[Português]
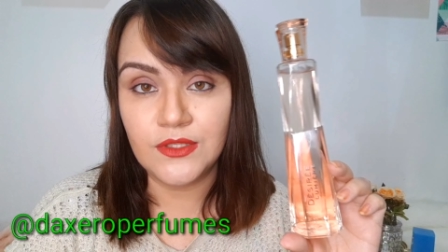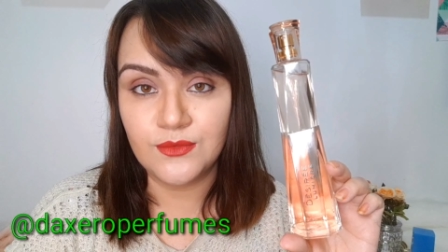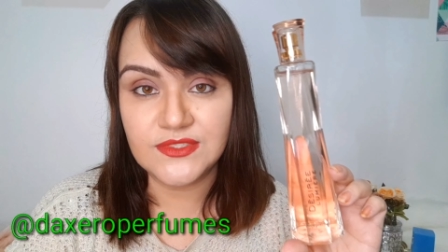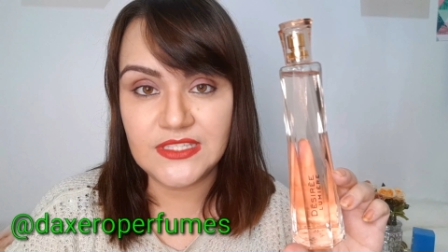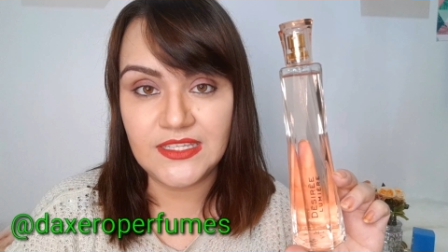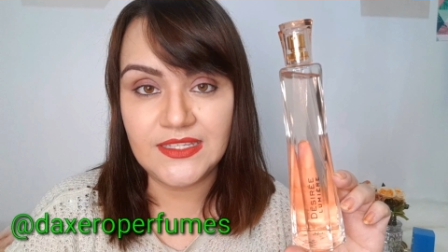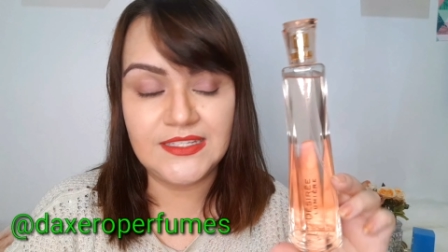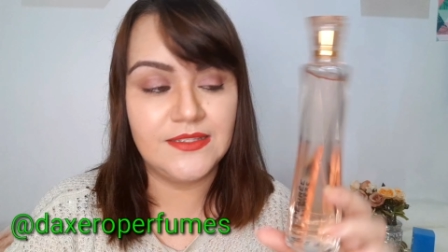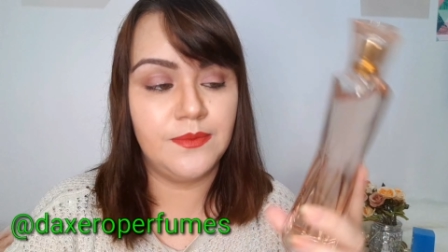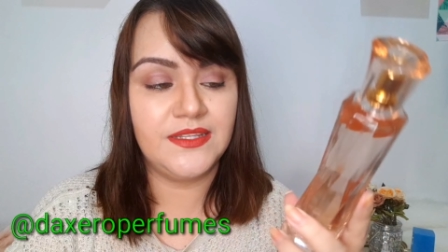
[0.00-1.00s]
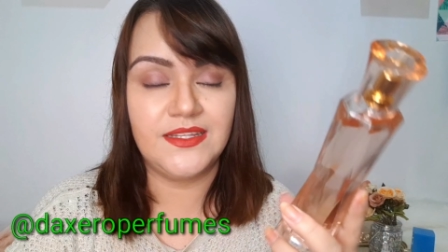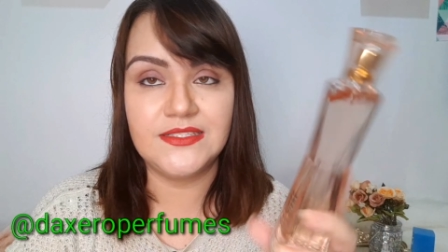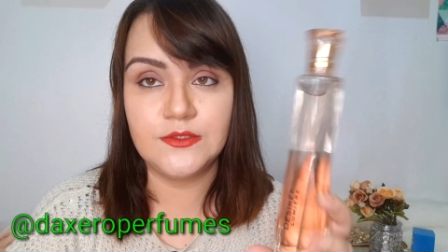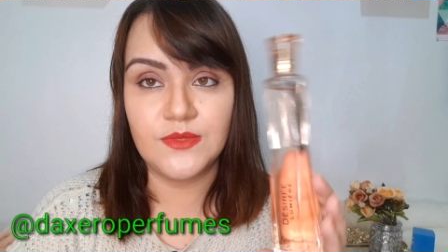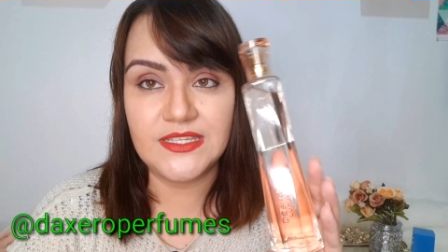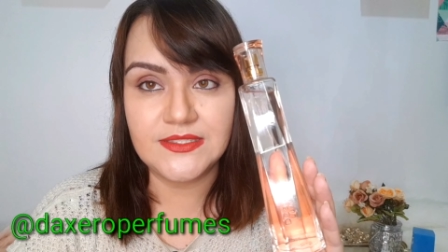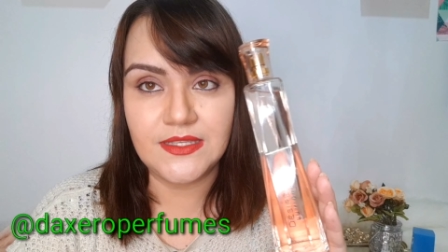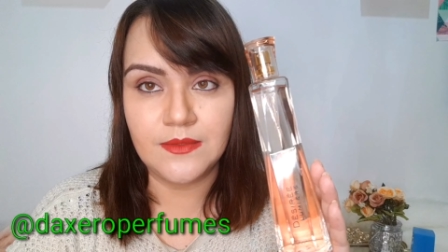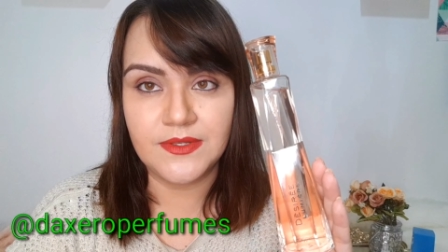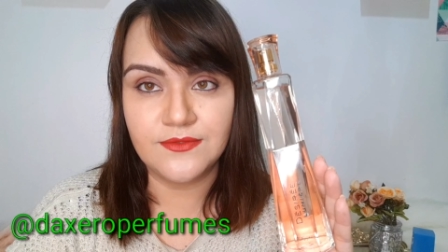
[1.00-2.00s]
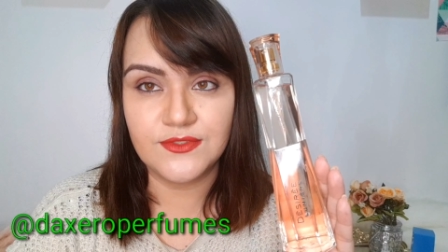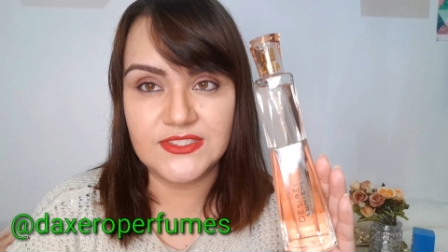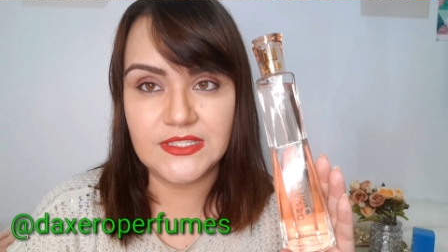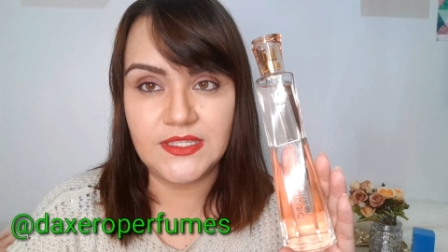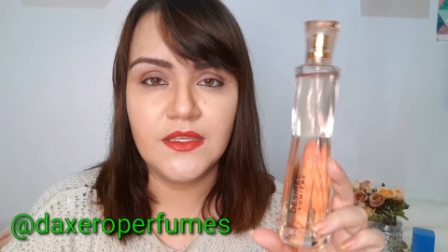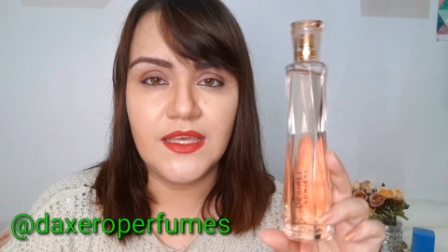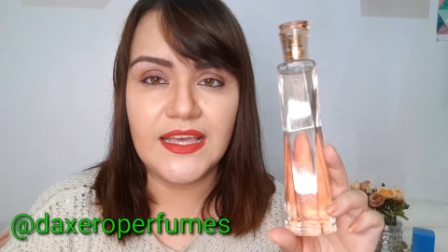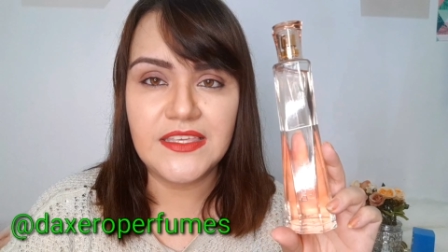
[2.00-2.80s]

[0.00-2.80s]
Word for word: Eu não usei ainda pra trazer uma resenha pra vocês.